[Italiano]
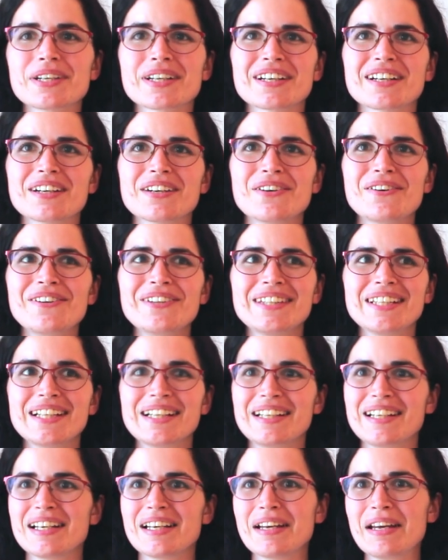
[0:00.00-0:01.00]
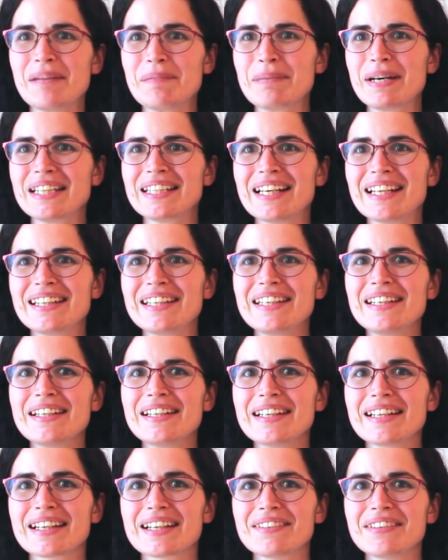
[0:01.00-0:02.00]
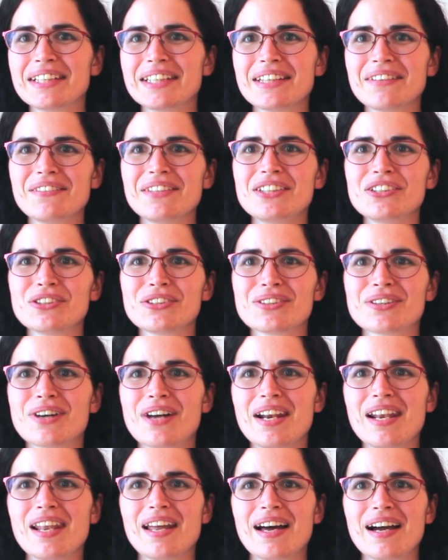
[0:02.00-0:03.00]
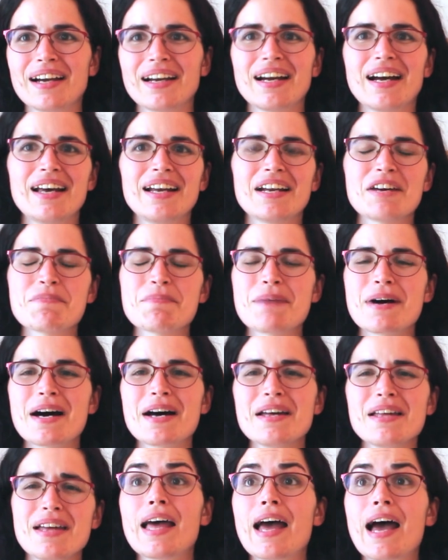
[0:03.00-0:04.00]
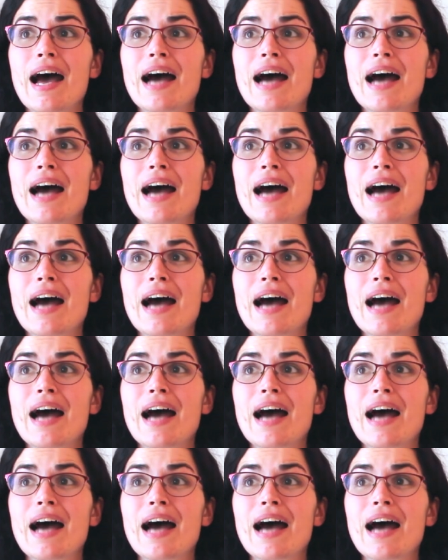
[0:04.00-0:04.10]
eh, oltre alle patatine che avete visto alla canapa,